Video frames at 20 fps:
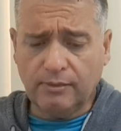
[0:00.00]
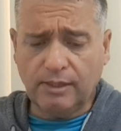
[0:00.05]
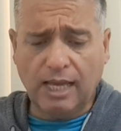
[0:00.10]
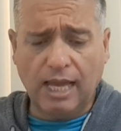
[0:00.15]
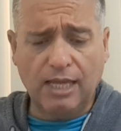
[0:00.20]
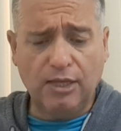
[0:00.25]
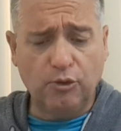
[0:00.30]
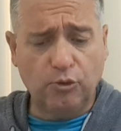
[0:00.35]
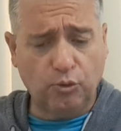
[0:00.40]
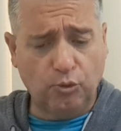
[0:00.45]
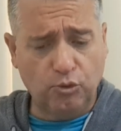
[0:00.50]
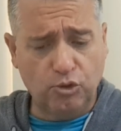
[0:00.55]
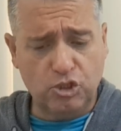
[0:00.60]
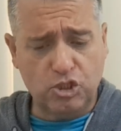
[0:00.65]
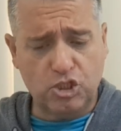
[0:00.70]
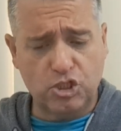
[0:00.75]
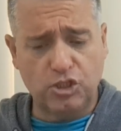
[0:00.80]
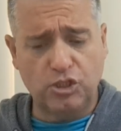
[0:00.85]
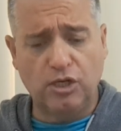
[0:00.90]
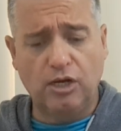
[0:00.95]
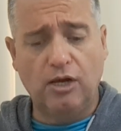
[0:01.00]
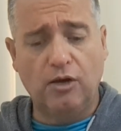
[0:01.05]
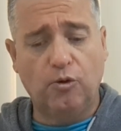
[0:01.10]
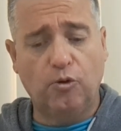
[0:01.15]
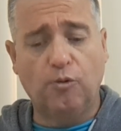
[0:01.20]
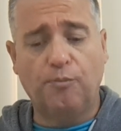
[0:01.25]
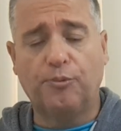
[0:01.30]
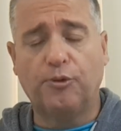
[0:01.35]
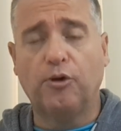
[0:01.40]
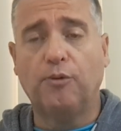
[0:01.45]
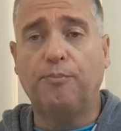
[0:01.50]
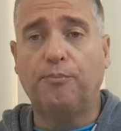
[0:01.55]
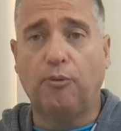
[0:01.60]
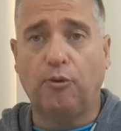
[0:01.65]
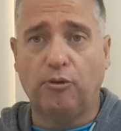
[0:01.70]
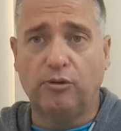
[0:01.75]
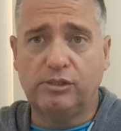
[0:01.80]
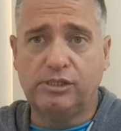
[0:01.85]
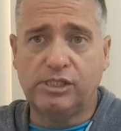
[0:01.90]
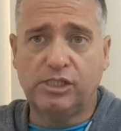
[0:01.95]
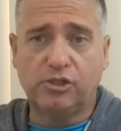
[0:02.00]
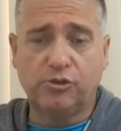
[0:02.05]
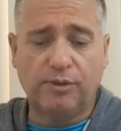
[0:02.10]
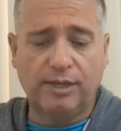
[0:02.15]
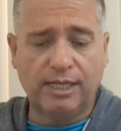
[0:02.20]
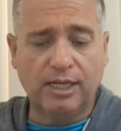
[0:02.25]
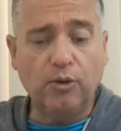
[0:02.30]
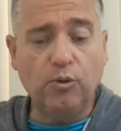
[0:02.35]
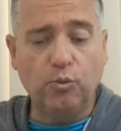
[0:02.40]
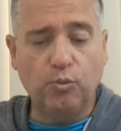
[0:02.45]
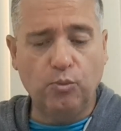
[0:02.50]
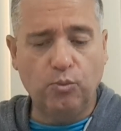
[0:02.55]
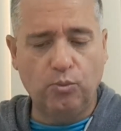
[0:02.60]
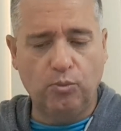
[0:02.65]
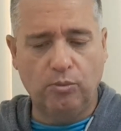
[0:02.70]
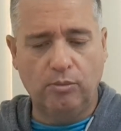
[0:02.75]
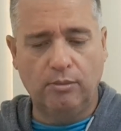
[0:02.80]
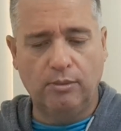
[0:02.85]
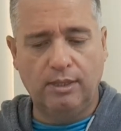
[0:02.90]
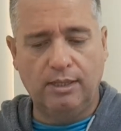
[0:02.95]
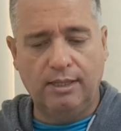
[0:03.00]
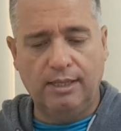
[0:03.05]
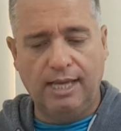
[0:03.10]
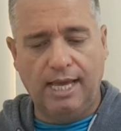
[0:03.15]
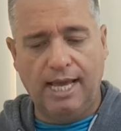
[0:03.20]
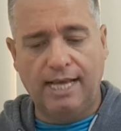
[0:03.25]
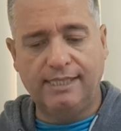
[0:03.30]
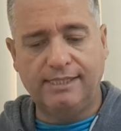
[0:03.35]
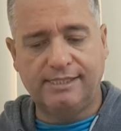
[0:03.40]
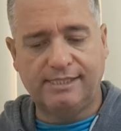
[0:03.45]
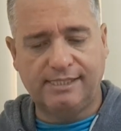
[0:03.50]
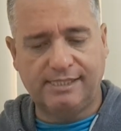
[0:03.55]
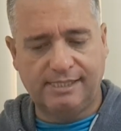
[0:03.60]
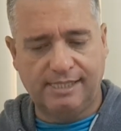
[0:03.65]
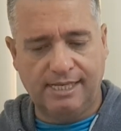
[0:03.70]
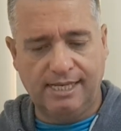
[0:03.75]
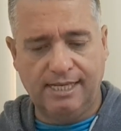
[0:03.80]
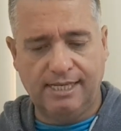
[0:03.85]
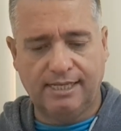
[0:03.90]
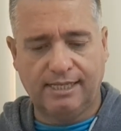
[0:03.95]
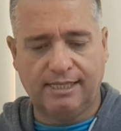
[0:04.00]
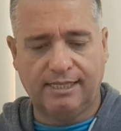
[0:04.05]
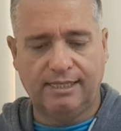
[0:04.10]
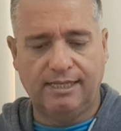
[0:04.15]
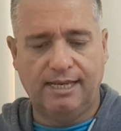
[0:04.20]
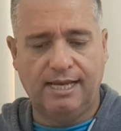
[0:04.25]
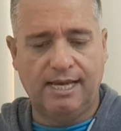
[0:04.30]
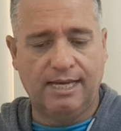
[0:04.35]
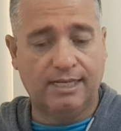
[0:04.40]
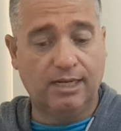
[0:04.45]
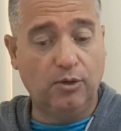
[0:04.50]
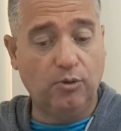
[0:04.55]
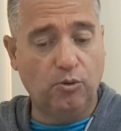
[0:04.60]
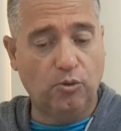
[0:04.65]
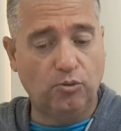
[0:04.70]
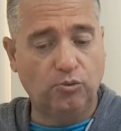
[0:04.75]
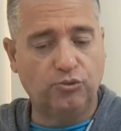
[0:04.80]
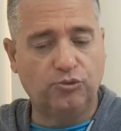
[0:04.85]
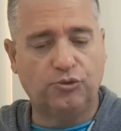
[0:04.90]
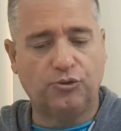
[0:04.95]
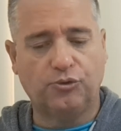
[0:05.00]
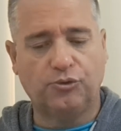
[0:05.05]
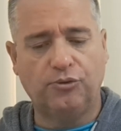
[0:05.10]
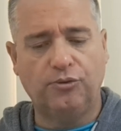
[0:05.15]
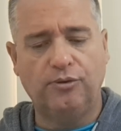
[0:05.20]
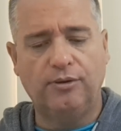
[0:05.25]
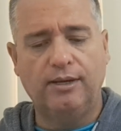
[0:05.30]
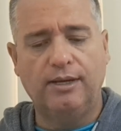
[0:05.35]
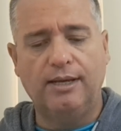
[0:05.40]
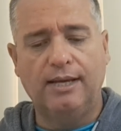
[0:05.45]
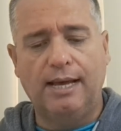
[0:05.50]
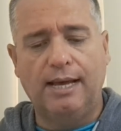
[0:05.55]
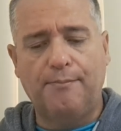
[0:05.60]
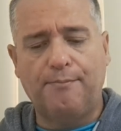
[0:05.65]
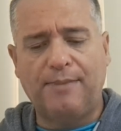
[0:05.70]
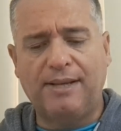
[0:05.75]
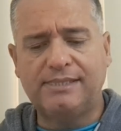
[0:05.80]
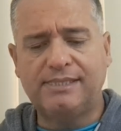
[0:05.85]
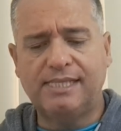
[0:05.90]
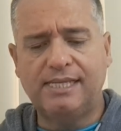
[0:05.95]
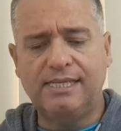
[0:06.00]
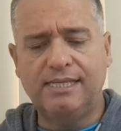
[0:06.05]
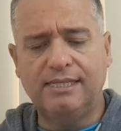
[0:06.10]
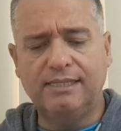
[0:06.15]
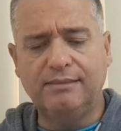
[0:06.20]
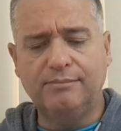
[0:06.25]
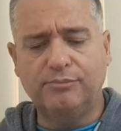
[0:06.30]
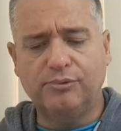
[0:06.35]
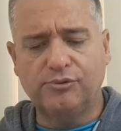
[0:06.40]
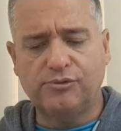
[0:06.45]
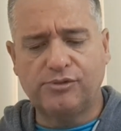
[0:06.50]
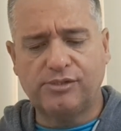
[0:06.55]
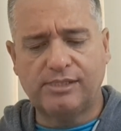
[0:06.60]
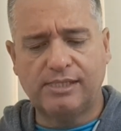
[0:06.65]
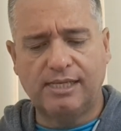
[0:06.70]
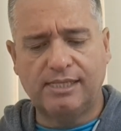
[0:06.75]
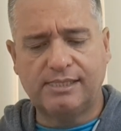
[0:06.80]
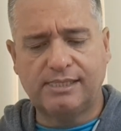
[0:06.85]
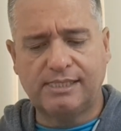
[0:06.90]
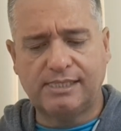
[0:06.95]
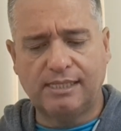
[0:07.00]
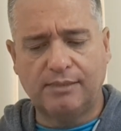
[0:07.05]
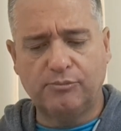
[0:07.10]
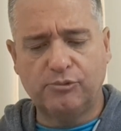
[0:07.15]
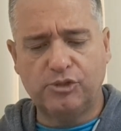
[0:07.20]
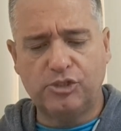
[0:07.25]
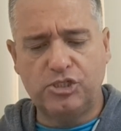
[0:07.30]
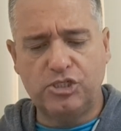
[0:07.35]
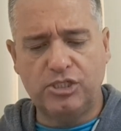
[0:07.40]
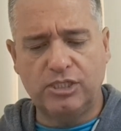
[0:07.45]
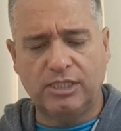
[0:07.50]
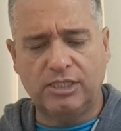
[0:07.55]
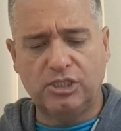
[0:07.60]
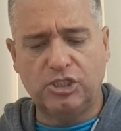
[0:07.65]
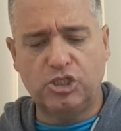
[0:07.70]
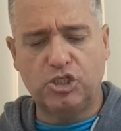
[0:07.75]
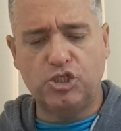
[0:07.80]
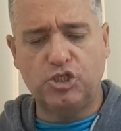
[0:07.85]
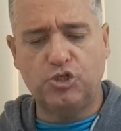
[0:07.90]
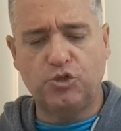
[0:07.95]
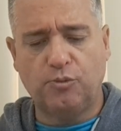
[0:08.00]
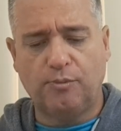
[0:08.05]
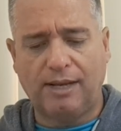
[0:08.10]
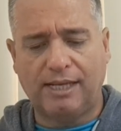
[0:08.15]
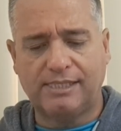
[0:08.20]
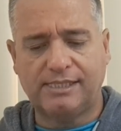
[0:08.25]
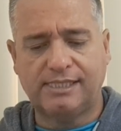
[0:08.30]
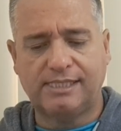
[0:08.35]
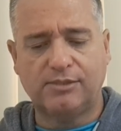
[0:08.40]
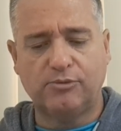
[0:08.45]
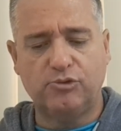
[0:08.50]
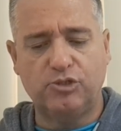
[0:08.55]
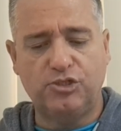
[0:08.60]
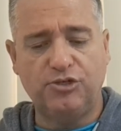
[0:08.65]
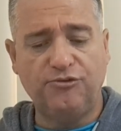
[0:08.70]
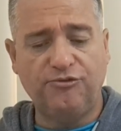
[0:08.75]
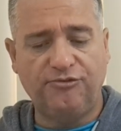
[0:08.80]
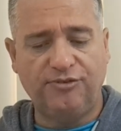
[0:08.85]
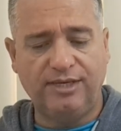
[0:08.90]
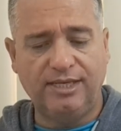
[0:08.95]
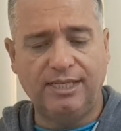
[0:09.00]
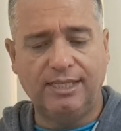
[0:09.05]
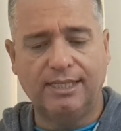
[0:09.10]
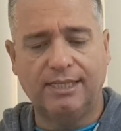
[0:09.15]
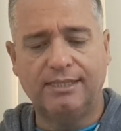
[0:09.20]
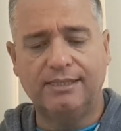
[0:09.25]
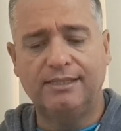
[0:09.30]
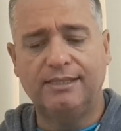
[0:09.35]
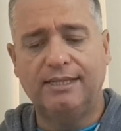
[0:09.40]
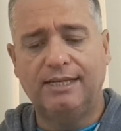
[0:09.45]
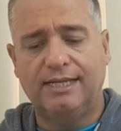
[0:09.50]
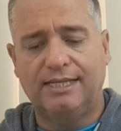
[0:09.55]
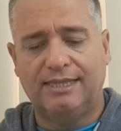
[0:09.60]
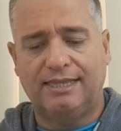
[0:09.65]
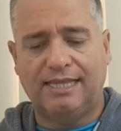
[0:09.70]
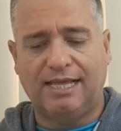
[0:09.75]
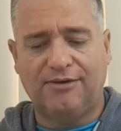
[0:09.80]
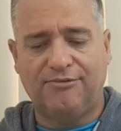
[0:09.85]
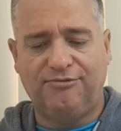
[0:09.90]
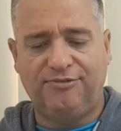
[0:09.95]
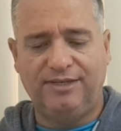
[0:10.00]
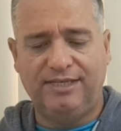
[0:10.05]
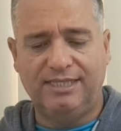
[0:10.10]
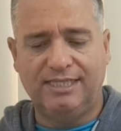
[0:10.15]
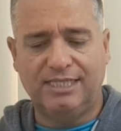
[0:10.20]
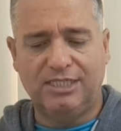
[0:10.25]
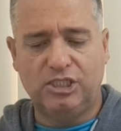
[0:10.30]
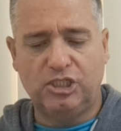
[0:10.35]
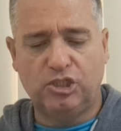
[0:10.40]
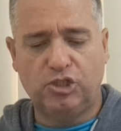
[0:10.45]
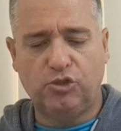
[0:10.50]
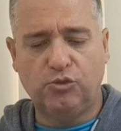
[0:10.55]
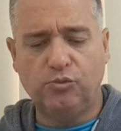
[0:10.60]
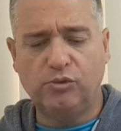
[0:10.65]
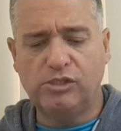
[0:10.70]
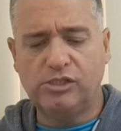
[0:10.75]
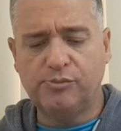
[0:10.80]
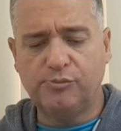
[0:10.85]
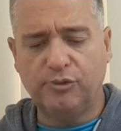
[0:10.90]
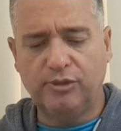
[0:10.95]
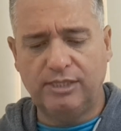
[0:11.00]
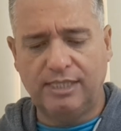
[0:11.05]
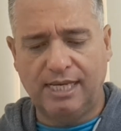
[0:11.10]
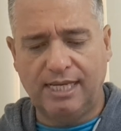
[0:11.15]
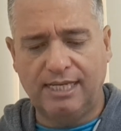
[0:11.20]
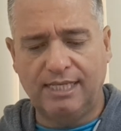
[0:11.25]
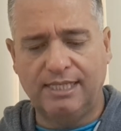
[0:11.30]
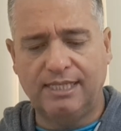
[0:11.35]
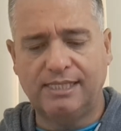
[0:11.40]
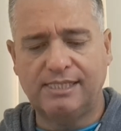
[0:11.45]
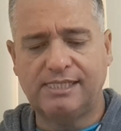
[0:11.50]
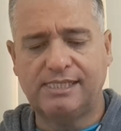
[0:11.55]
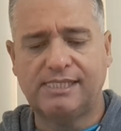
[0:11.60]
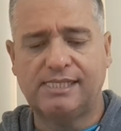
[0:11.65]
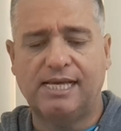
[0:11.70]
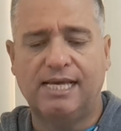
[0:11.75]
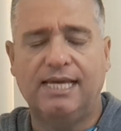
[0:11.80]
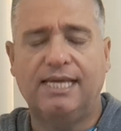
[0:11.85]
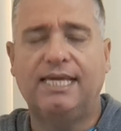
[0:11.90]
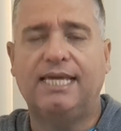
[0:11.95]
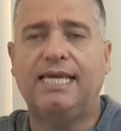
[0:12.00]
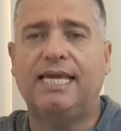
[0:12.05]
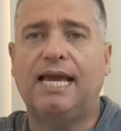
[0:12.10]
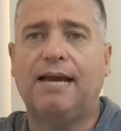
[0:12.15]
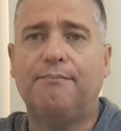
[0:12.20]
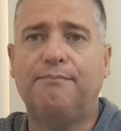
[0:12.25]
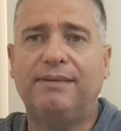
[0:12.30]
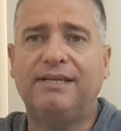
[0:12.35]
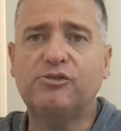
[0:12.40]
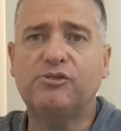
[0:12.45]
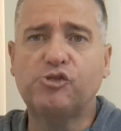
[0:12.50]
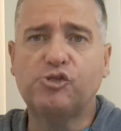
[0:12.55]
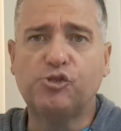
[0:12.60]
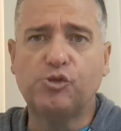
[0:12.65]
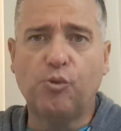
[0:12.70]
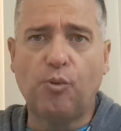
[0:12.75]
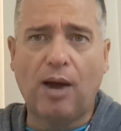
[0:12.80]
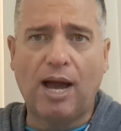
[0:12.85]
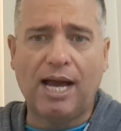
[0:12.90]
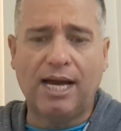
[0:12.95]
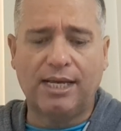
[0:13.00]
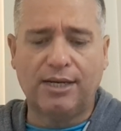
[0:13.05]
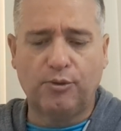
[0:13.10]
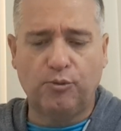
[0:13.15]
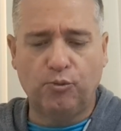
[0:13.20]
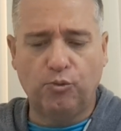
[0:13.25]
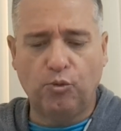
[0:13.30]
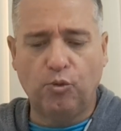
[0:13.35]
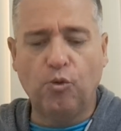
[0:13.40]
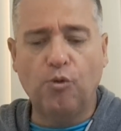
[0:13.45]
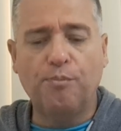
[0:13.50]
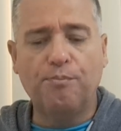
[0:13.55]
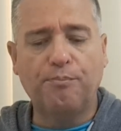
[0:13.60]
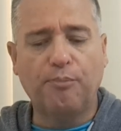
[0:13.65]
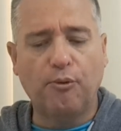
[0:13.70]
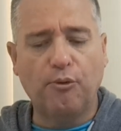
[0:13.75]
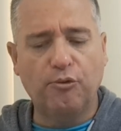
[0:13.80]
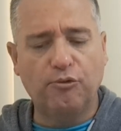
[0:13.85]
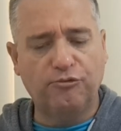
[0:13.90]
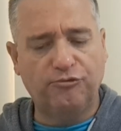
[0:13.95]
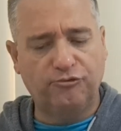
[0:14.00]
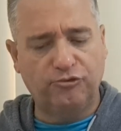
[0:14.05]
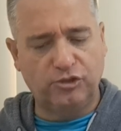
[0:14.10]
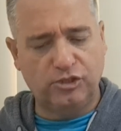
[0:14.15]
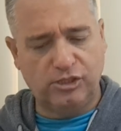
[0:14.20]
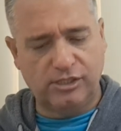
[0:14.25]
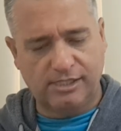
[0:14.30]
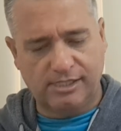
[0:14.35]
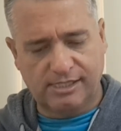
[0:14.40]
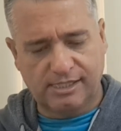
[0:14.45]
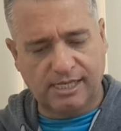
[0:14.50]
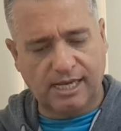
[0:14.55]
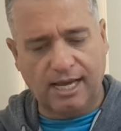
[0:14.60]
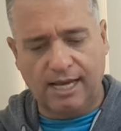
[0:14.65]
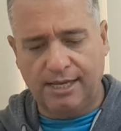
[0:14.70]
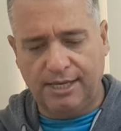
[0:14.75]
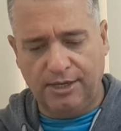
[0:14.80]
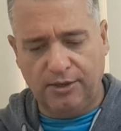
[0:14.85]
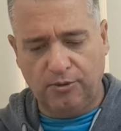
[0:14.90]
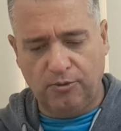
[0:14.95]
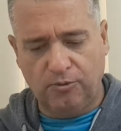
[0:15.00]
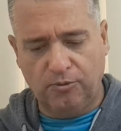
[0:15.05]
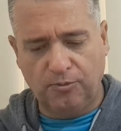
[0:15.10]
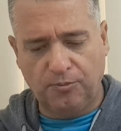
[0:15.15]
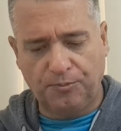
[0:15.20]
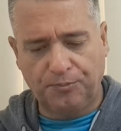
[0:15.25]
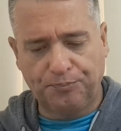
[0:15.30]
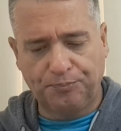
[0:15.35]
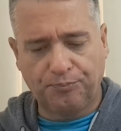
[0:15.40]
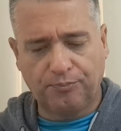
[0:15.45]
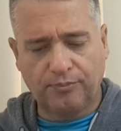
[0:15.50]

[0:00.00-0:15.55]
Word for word: Em Ruth, o propósito era um, em Esther era outro. Mas em ambos estamos diante de uma ação divina na vida de duas mulheres que abençoaram o povo de Israel.